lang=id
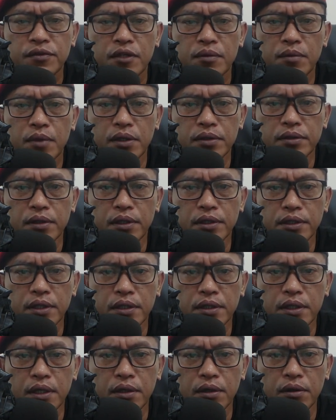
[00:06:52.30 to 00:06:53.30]
bahwa
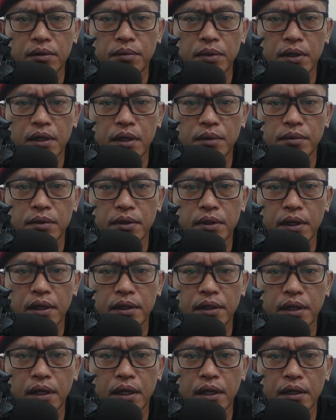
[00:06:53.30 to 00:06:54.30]
ternyata kalau bergabung ke
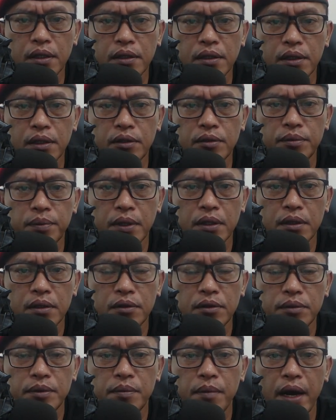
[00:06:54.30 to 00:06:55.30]
NKRI
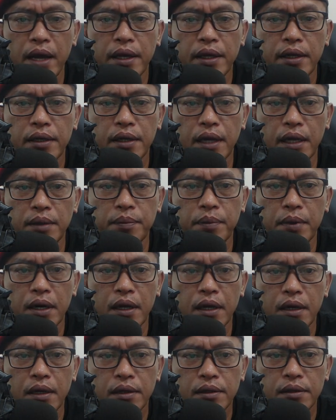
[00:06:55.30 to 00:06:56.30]
kehidupan lebih baik
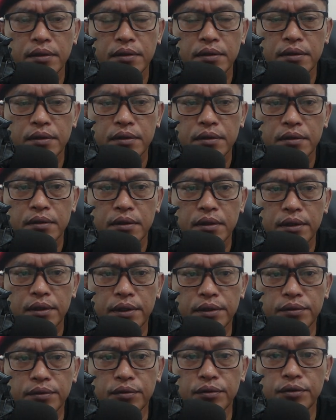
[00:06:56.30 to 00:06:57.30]
daripada
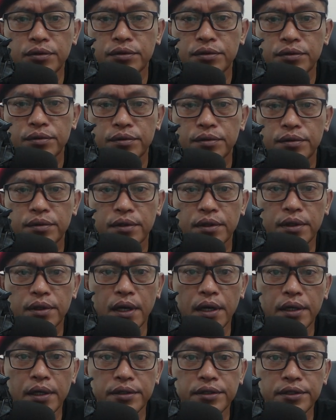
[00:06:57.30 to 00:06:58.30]
uh, terus uh,
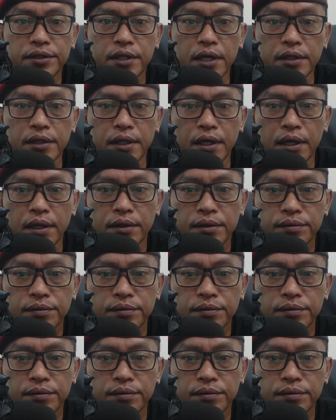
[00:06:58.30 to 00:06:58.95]
angkat senjata.